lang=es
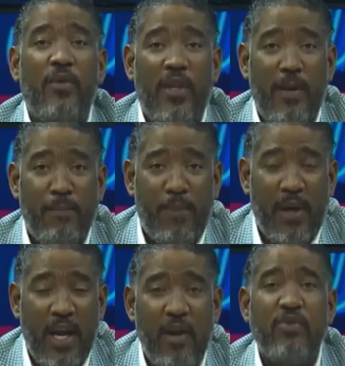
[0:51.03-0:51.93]
de
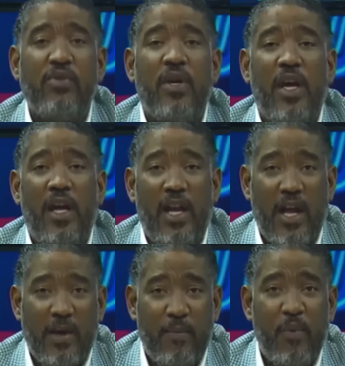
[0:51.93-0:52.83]
empleos en la
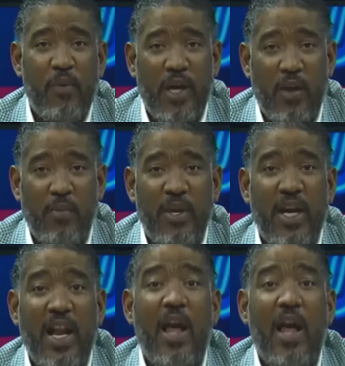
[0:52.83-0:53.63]
República Dominicana.